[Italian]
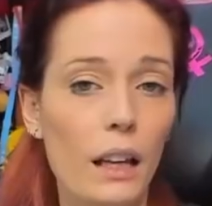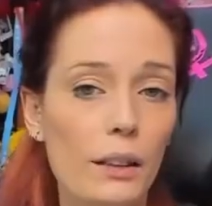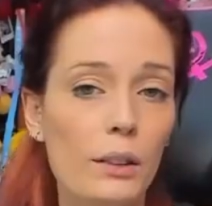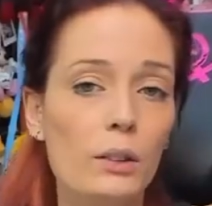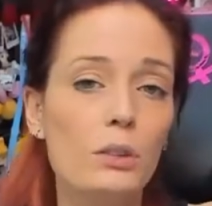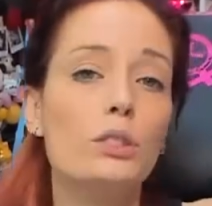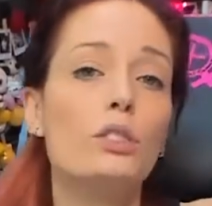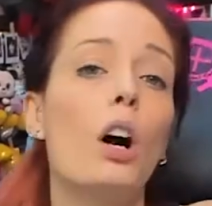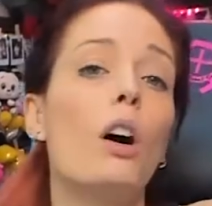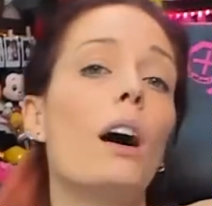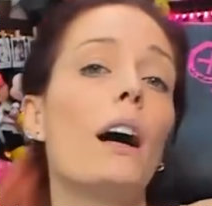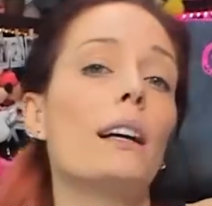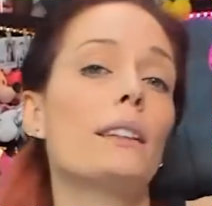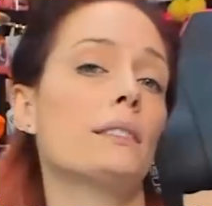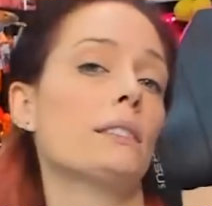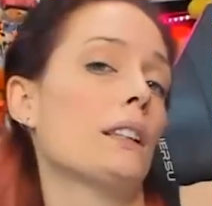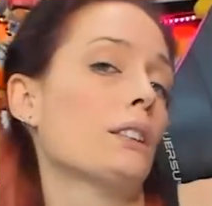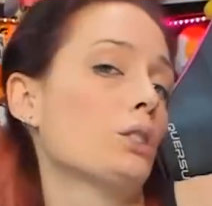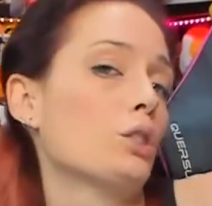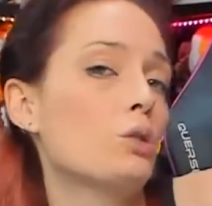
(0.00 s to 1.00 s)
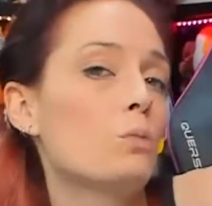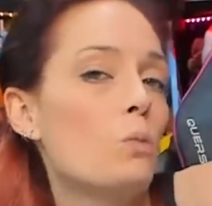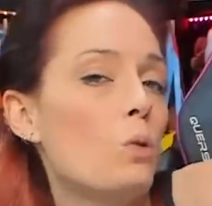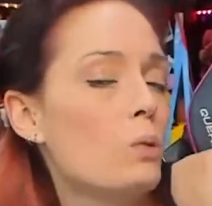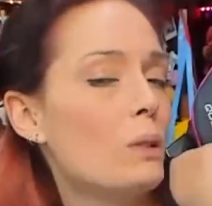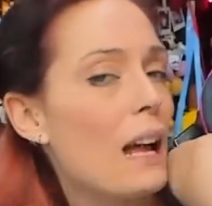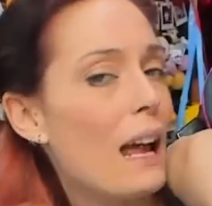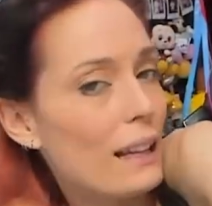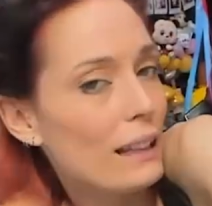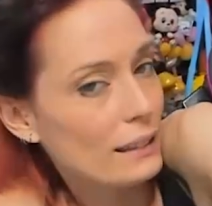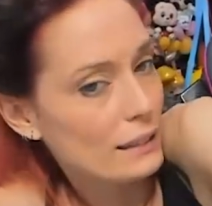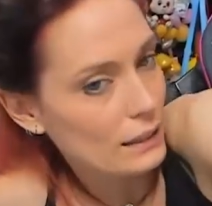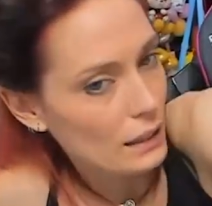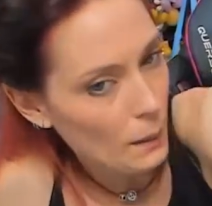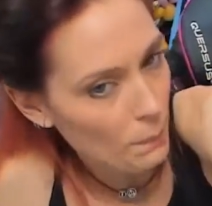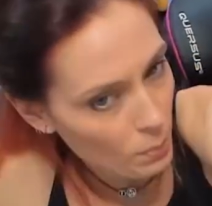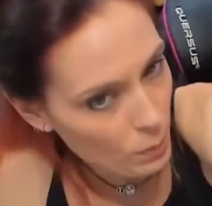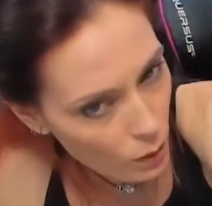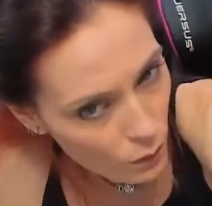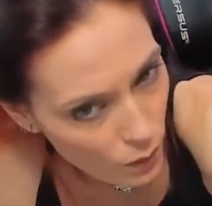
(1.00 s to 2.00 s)
Eh, non so, ne assumo
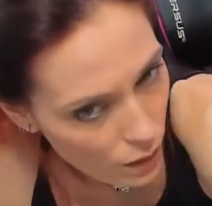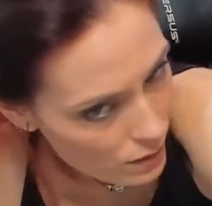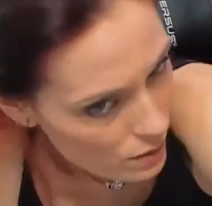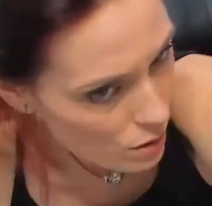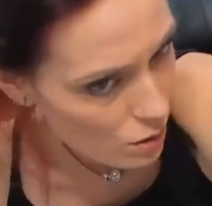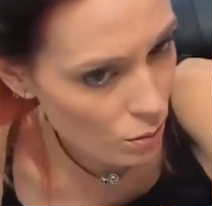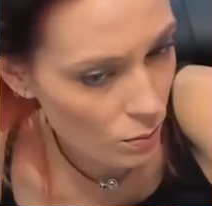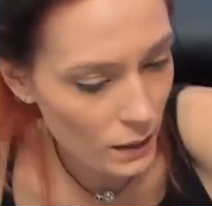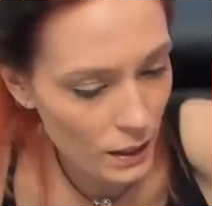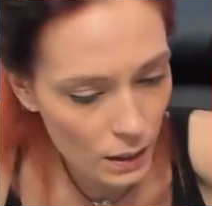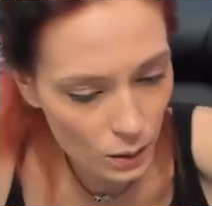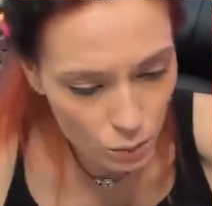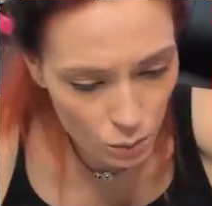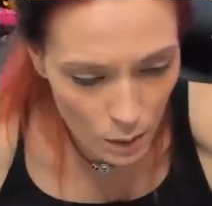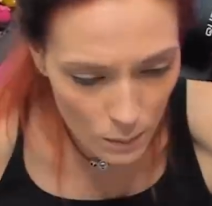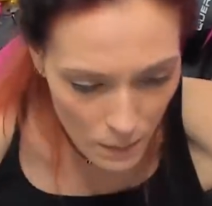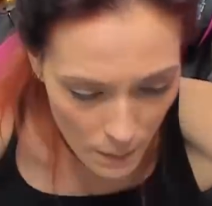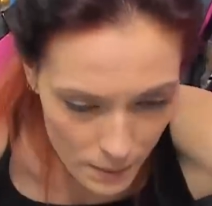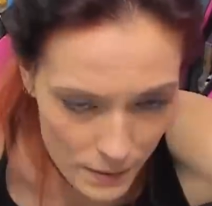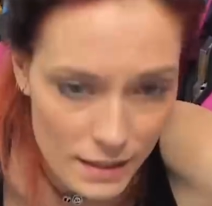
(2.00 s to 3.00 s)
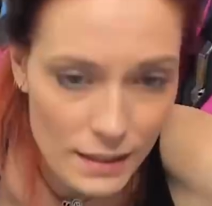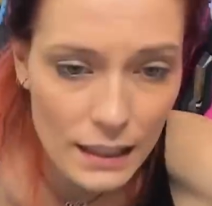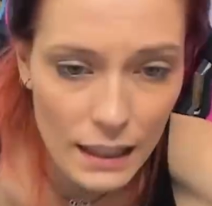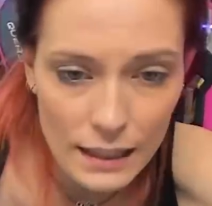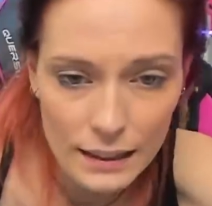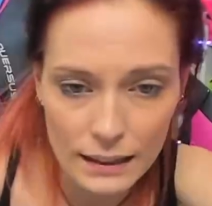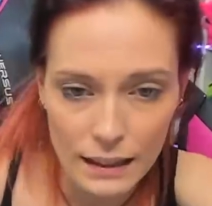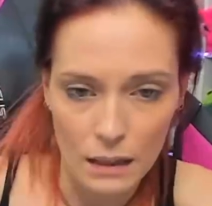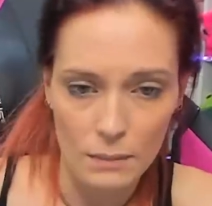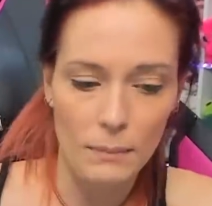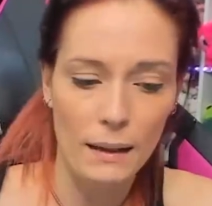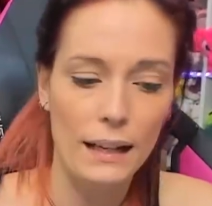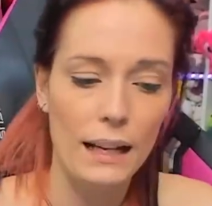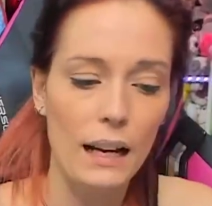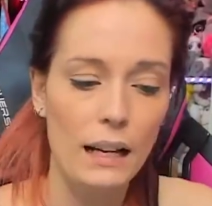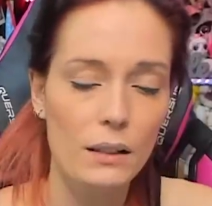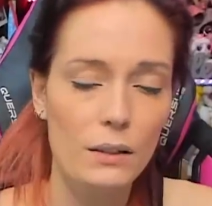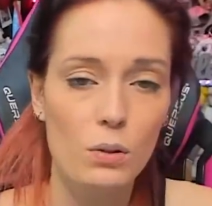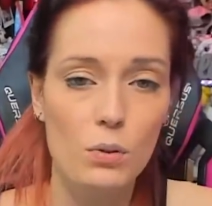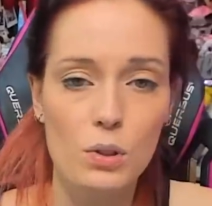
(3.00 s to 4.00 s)
un'altra. Provo a assumere due babysitter.
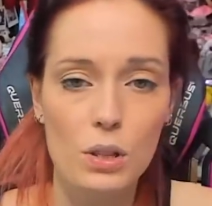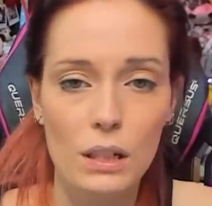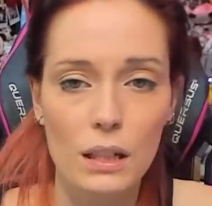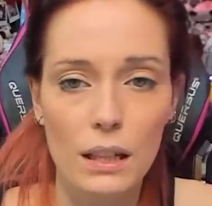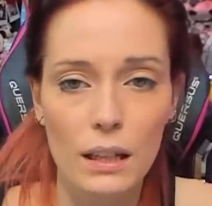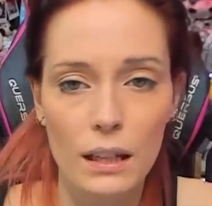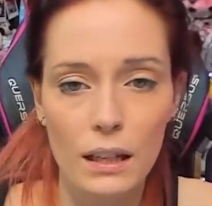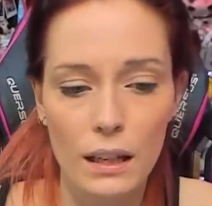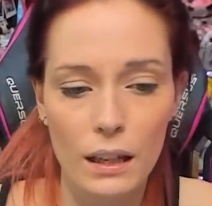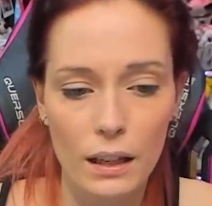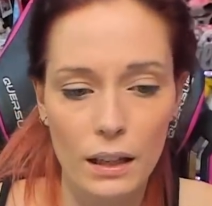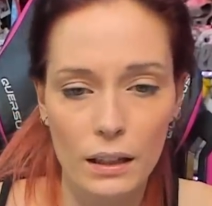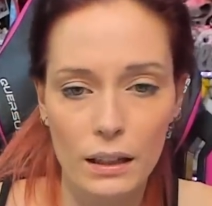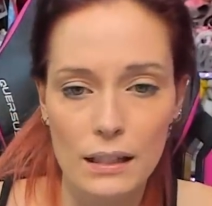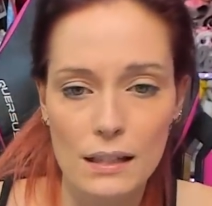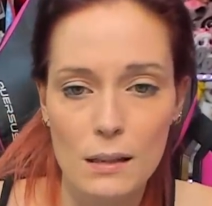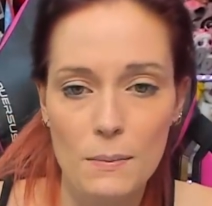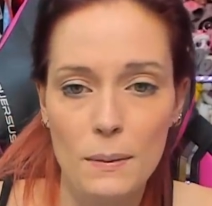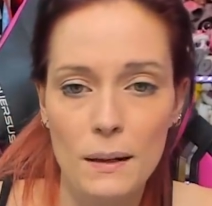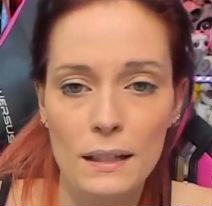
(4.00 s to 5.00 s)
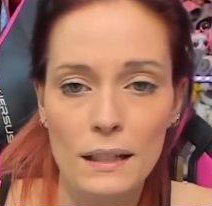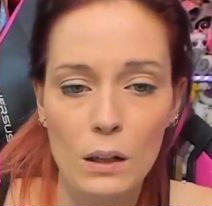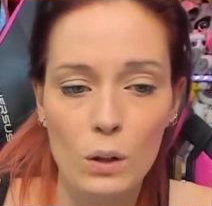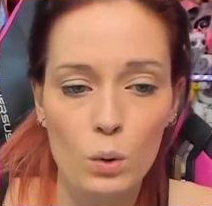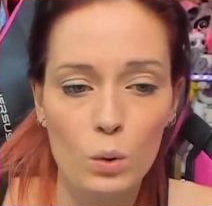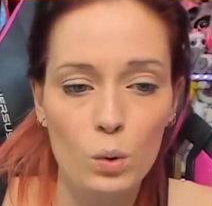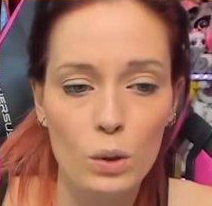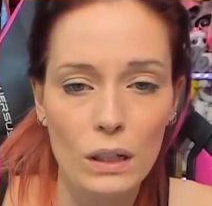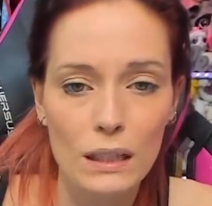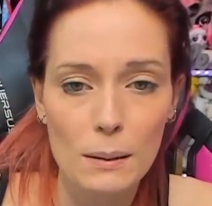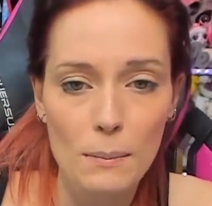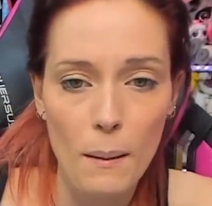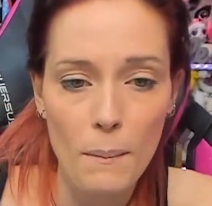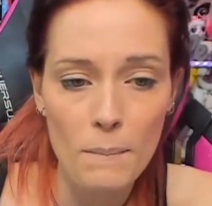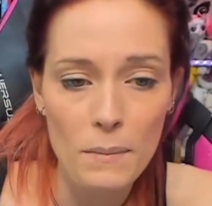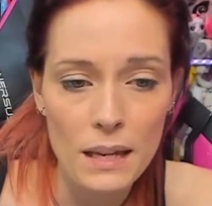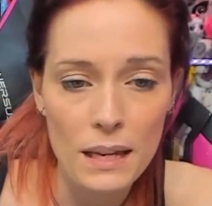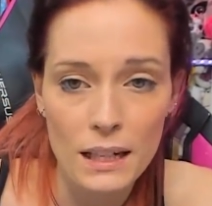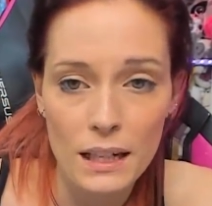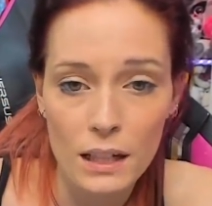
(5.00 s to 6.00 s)
Magari succede che si prendano cura dei
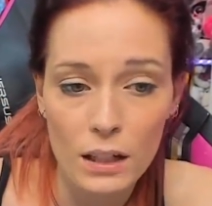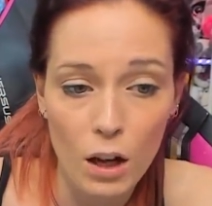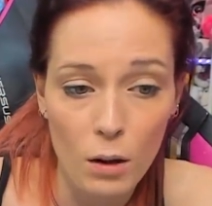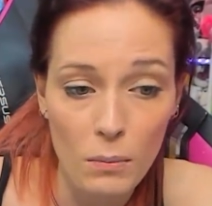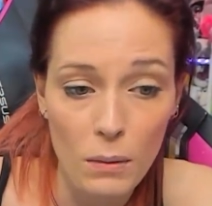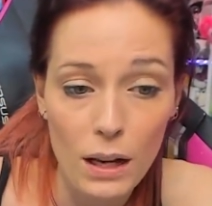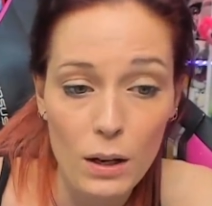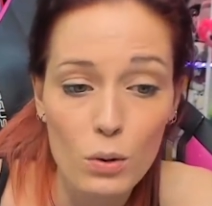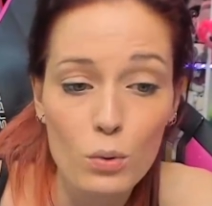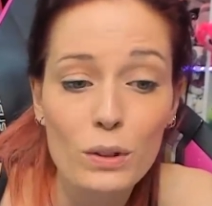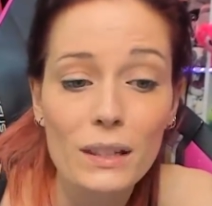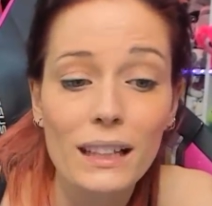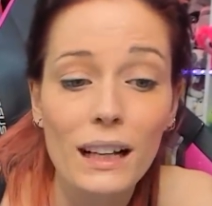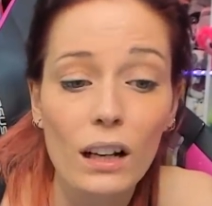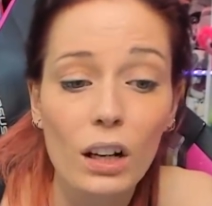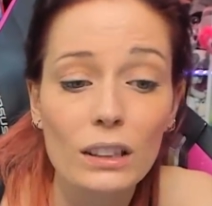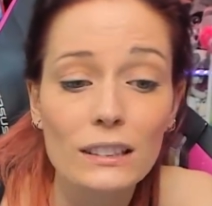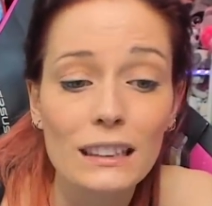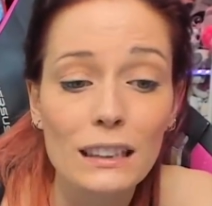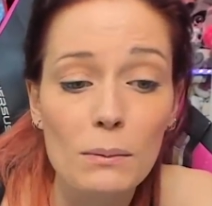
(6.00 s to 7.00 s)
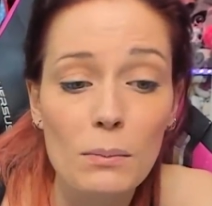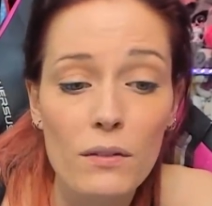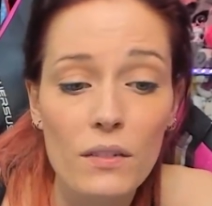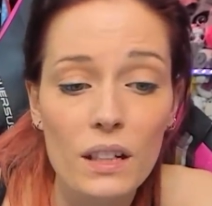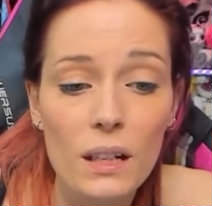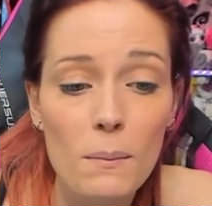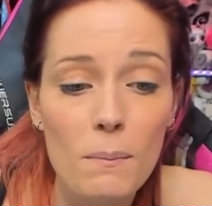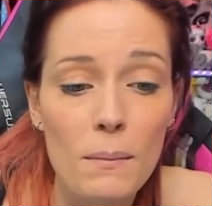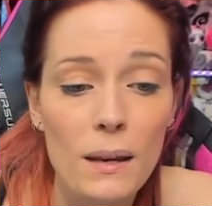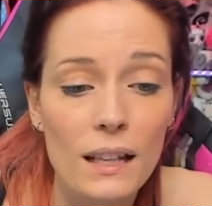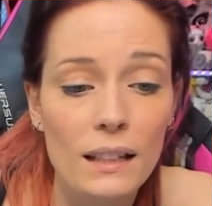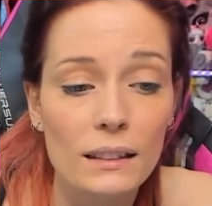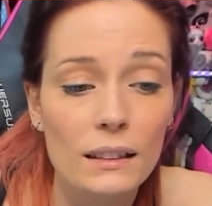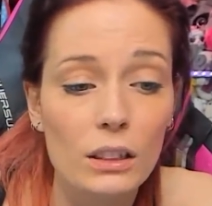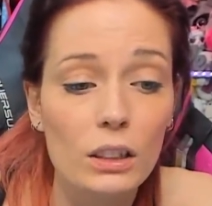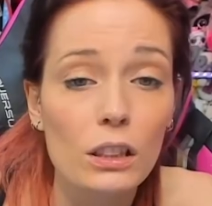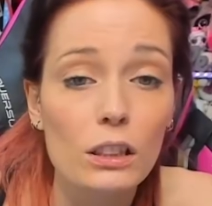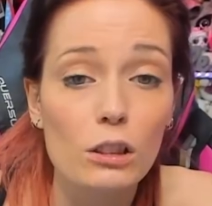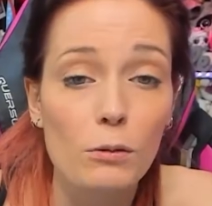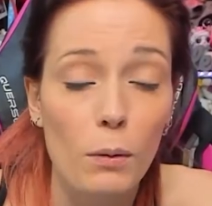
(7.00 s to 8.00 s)
bambini. No, ma è l'unica cosa che mi viene in
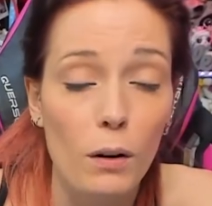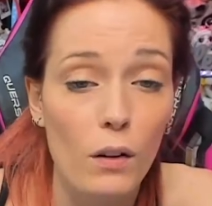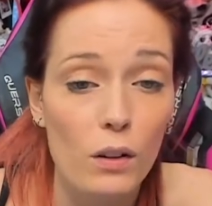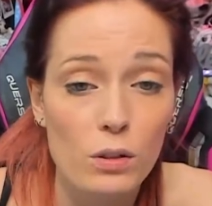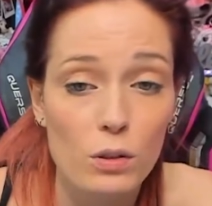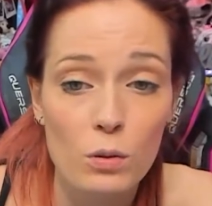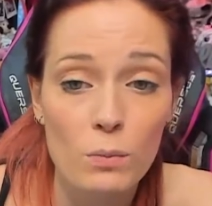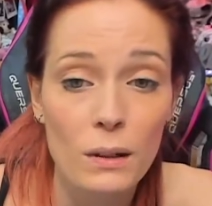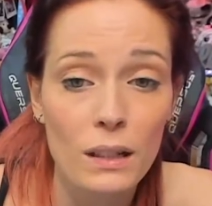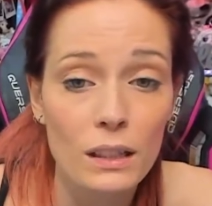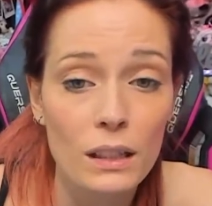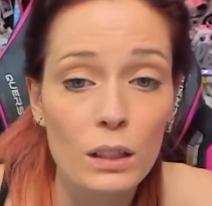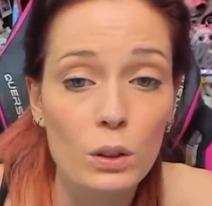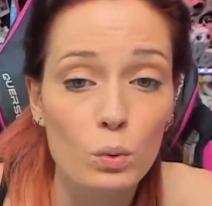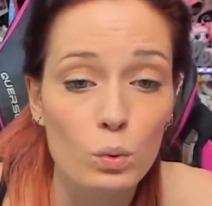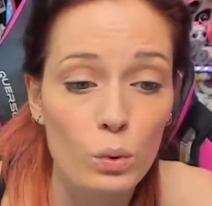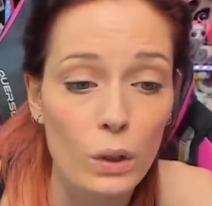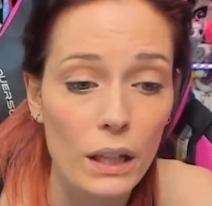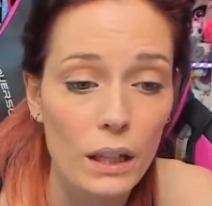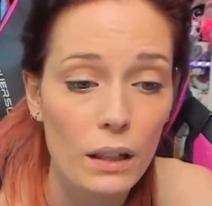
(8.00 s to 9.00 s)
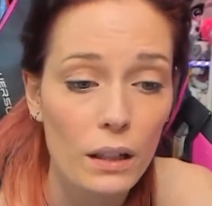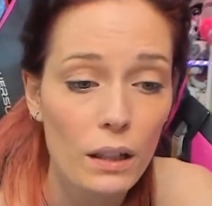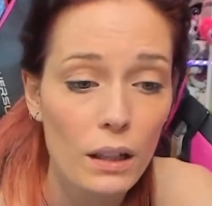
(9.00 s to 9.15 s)
mente. Io adesso provo a assumerne due.